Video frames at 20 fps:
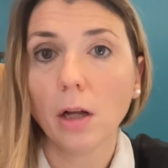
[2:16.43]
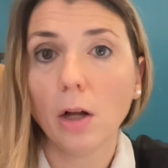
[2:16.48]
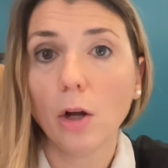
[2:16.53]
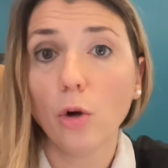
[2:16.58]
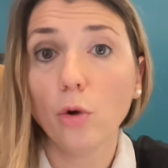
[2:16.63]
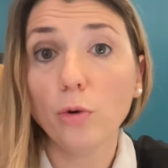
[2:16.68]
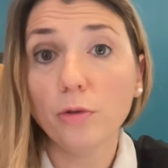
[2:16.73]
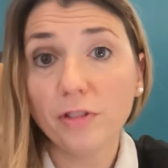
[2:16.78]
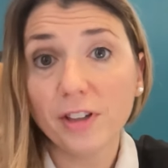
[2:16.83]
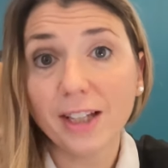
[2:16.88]

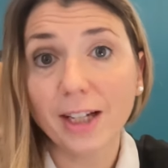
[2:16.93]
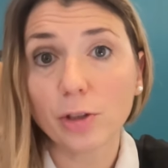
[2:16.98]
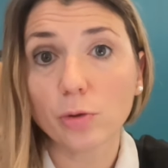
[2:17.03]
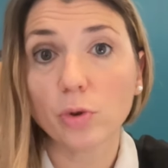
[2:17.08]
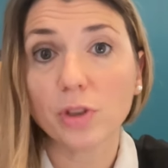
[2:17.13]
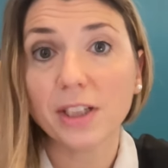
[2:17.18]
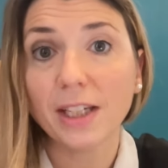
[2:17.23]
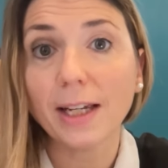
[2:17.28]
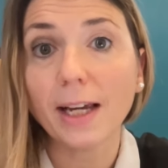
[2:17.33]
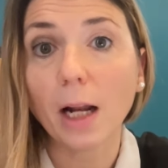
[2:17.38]
Le fait
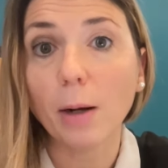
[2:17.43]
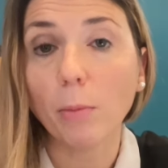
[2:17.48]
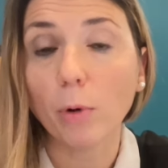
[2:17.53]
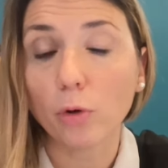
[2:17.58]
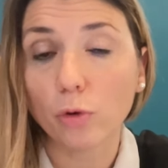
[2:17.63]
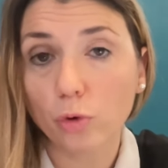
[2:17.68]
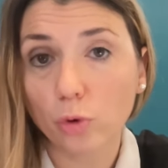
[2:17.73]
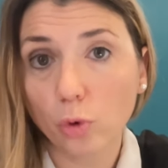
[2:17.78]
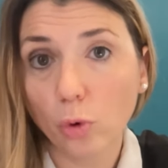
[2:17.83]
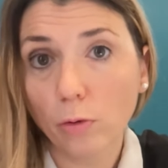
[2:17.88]
d'associer également
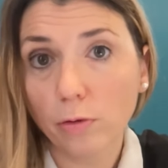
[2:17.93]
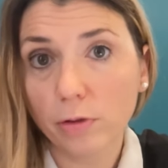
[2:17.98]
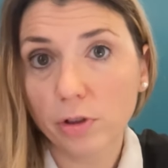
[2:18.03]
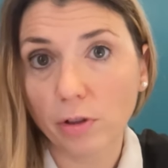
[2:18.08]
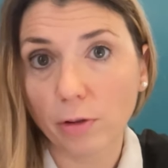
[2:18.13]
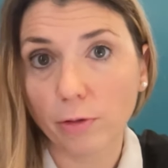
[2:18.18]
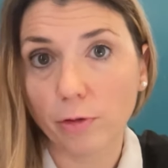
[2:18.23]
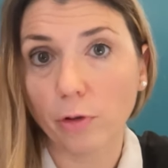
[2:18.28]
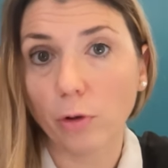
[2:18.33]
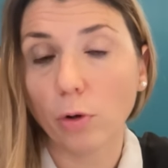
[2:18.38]
tous vos
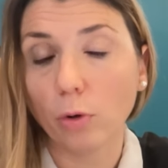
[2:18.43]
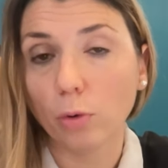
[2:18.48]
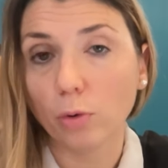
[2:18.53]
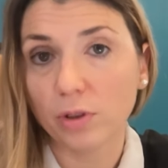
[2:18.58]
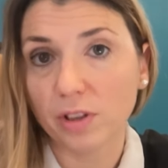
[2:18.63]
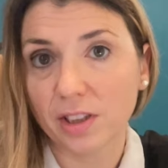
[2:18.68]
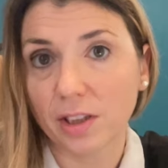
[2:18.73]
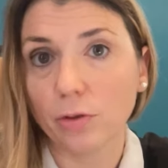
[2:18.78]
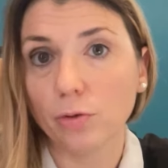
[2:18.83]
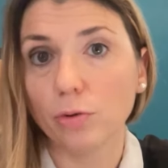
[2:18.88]
enfants au
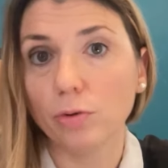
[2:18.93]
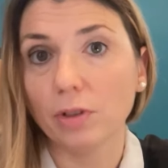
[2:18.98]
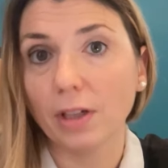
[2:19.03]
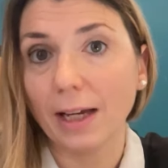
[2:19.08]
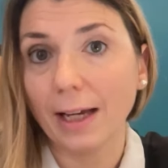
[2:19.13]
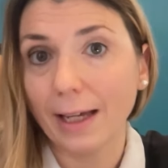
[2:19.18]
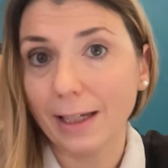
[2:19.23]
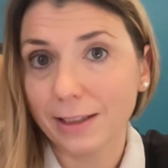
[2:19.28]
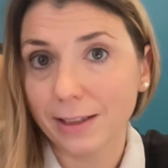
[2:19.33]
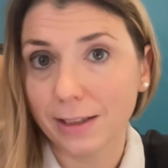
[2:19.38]
sein d'une
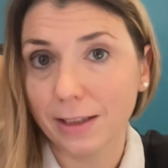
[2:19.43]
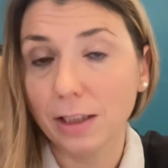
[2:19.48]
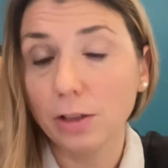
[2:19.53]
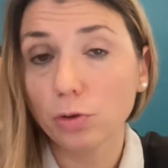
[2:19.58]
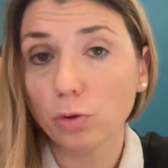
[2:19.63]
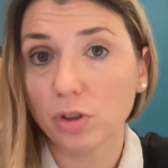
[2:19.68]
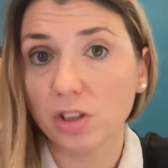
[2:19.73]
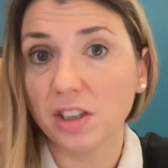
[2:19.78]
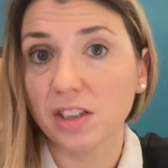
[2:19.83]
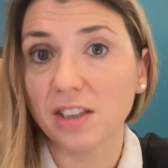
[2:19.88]
SCI, une
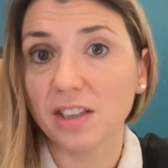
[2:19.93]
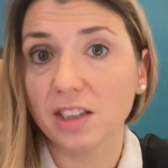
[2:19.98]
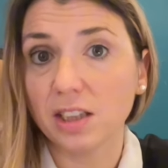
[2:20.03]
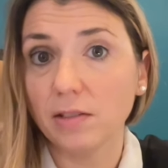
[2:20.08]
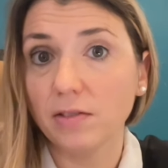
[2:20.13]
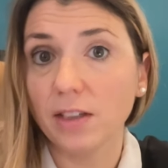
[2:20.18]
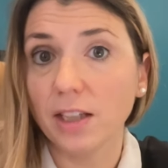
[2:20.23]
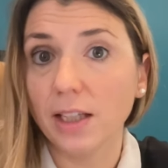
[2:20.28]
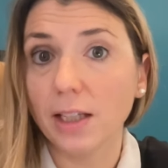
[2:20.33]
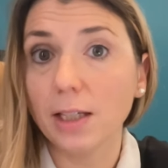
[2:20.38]
société
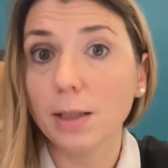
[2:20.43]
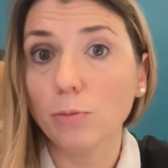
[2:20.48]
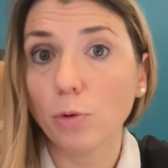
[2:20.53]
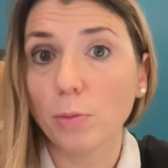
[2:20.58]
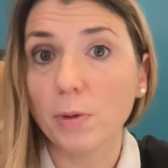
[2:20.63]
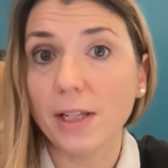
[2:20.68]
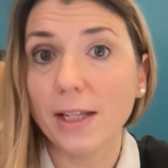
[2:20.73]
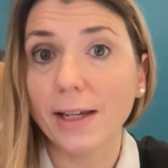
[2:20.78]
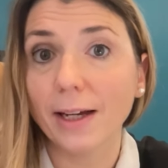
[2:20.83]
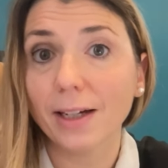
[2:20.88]
civile
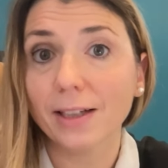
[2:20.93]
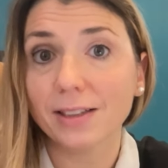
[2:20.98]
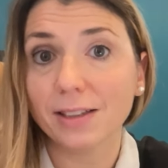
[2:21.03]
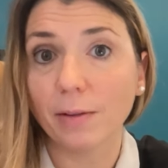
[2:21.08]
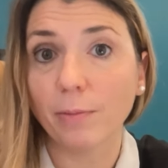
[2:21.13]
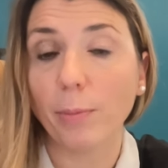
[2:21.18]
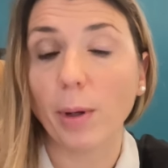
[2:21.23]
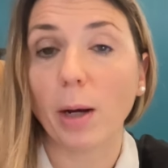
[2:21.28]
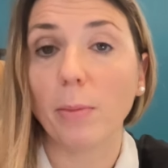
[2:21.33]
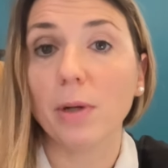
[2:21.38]
immobilière, ça
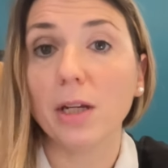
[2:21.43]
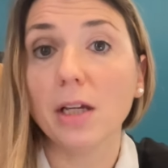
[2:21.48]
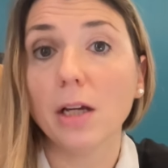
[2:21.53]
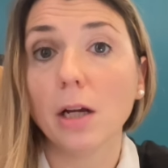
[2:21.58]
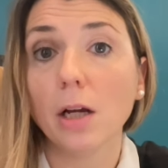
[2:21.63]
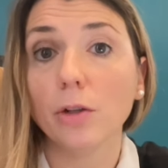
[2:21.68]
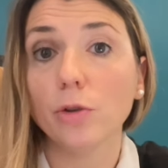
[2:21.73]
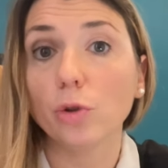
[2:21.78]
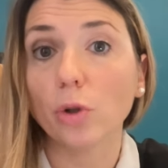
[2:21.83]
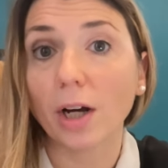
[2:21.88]
permet
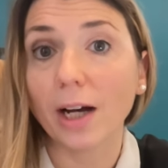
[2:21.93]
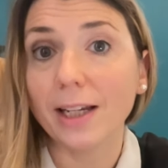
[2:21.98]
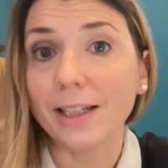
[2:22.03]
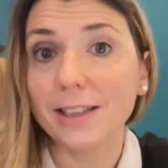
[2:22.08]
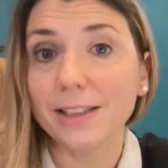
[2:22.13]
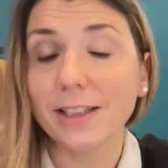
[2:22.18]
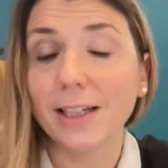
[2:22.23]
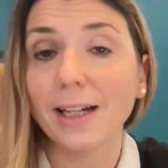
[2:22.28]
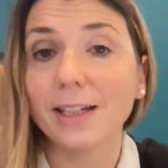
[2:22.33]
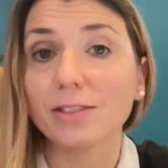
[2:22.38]
de
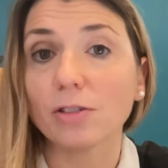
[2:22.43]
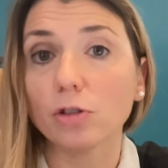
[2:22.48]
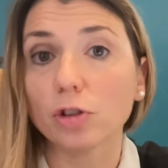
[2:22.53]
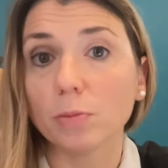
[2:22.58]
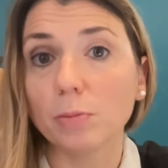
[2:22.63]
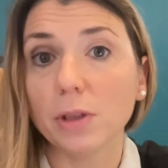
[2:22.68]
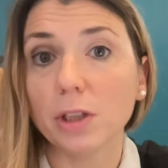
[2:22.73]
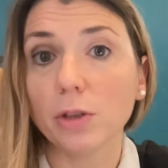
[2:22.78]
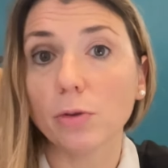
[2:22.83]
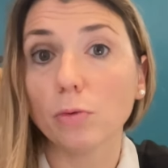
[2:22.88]
réaliser la
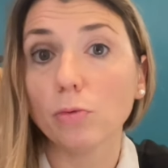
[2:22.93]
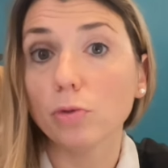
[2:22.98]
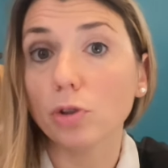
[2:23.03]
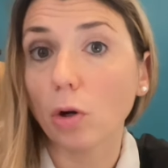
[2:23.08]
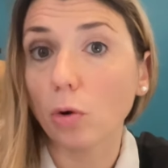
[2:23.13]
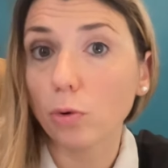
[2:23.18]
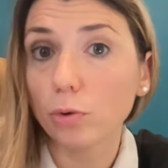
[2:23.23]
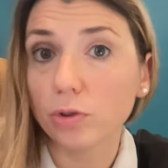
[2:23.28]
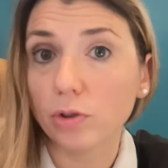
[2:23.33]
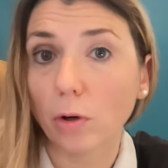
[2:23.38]
transmission dans
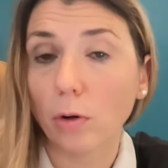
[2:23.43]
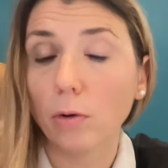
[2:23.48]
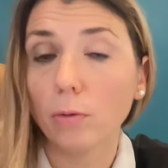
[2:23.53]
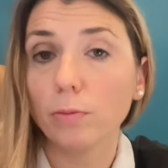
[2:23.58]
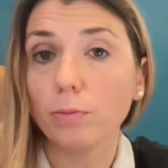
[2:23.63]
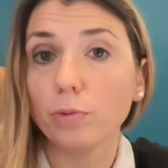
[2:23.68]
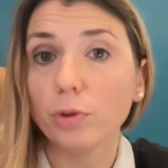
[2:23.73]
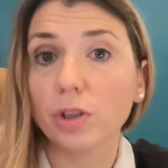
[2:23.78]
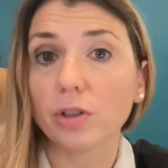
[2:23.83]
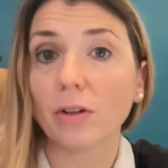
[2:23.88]
le temps,
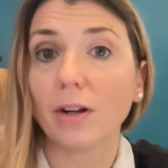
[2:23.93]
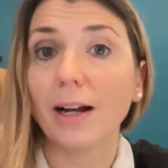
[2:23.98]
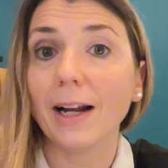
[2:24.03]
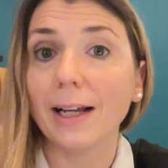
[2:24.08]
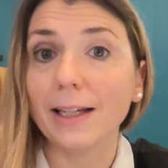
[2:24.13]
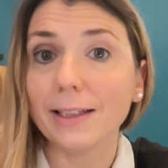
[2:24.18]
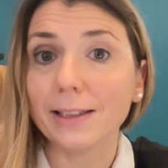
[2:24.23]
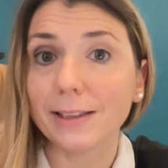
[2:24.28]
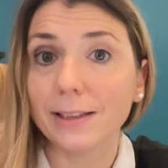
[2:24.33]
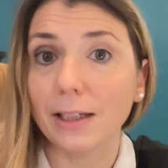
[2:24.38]
puisque
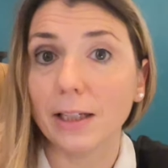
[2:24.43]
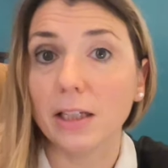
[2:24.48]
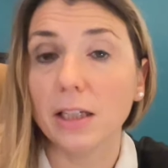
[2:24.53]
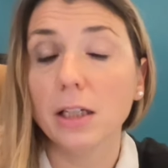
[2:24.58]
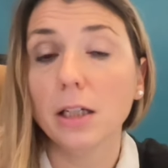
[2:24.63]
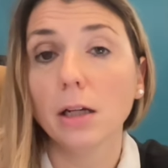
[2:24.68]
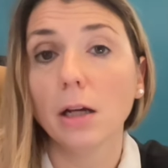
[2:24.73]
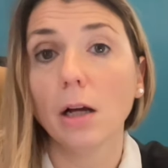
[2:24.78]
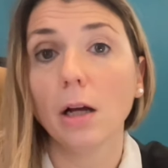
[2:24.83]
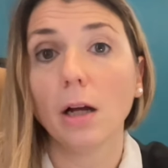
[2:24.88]
la
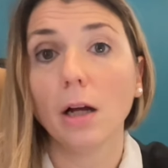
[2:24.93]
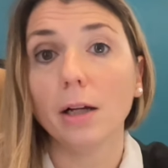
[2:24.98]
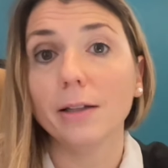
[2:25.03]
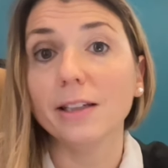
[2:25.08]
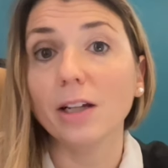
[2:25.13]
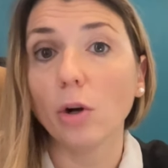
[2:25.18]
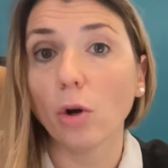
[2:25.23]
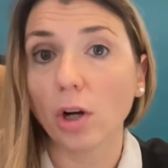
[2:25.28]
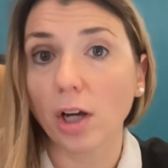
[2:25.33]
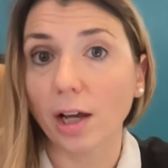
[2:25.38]
SCI
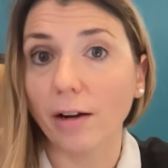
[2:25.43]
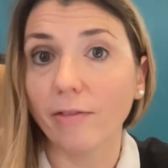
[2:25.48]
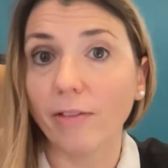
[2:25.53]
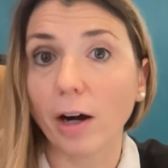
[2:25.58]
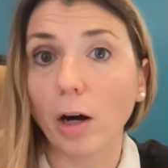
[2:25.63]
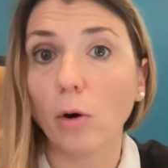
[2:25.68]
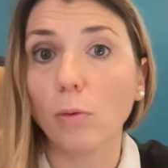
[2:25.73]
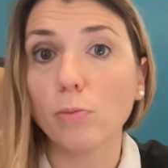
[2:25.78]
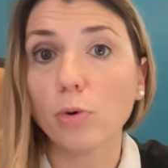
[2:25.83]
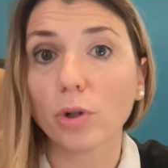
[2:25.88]
dès lors qu'elle va
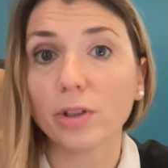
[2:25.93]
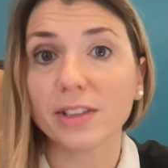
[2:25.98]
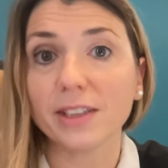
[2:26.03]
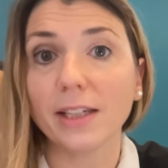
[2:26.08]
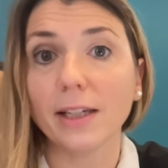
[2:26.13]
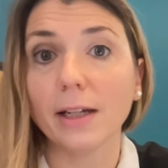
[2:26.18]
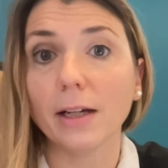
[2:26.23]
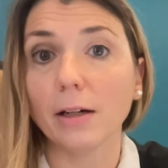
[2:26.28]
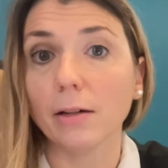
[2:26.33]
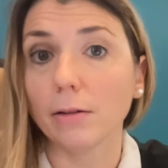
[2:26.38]

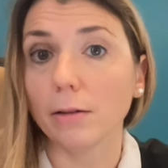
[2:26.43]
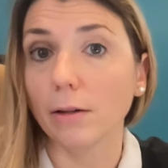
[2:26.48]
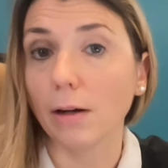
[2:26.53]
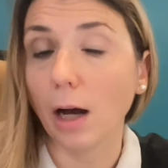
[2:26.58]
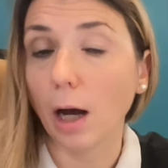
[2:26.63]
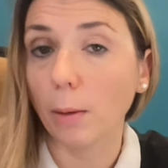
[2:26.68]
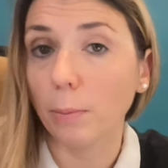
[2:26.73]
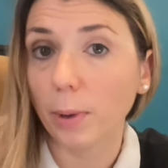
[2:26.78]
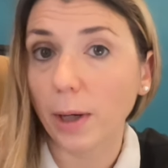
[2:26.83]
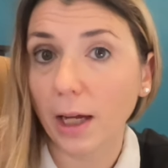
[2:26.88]
rembourser euh,
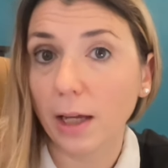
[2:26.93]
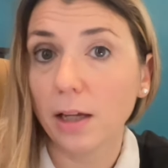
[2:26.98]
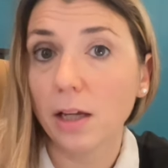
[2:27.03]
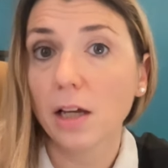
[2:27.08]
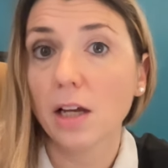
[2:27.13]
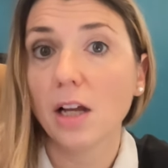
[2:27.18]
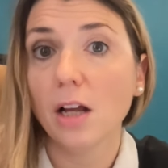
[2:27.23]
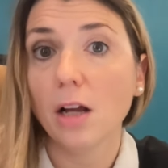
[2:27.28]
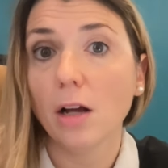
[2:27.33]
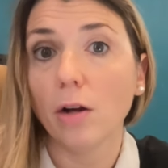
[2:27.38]
un prêt,
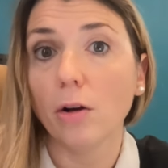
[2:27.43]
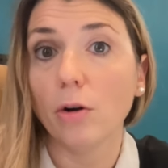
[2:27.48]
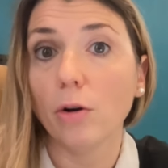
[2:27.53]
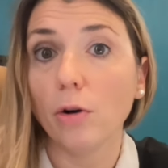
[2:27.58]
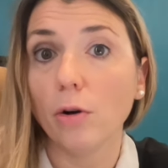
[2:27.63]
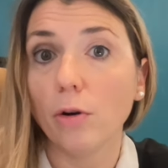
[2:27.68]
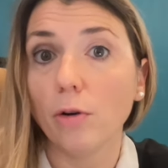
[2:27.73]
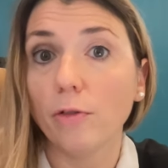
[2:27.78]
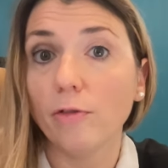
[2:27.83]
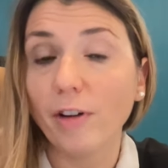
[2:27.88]

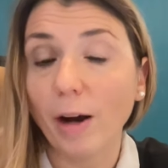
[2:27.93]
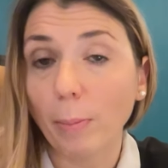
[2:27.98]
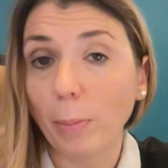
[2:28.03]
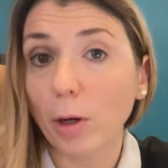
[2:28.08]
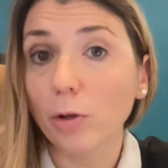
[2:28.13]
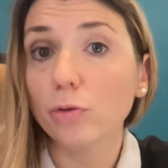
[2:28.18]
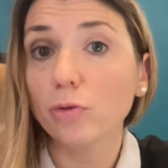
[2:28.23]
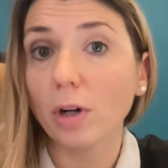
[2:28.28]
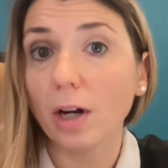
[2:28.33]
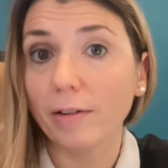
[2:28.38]
euh, va
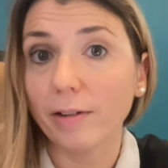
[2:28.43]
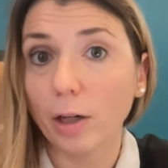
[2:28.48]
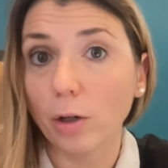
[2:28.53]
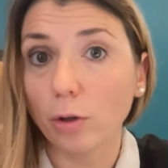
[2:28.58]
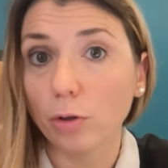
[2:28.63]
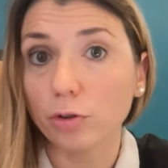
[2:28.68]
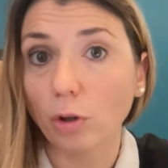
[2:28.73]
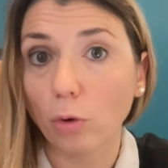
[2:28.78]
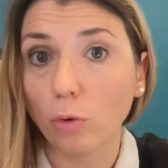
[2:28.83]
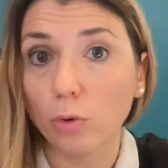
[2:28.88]
prendre de la
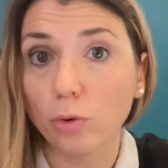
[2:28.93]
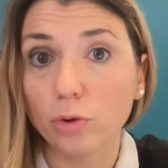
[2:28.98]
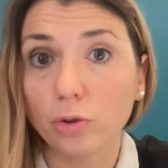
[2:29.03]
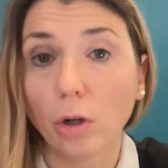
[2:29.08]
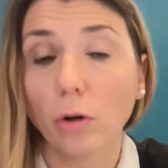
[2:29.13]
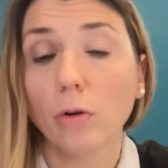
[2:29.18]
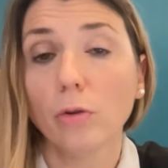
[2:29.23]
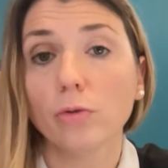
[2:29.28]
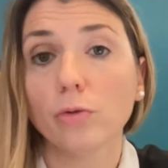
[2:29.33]
valeur dans le temps.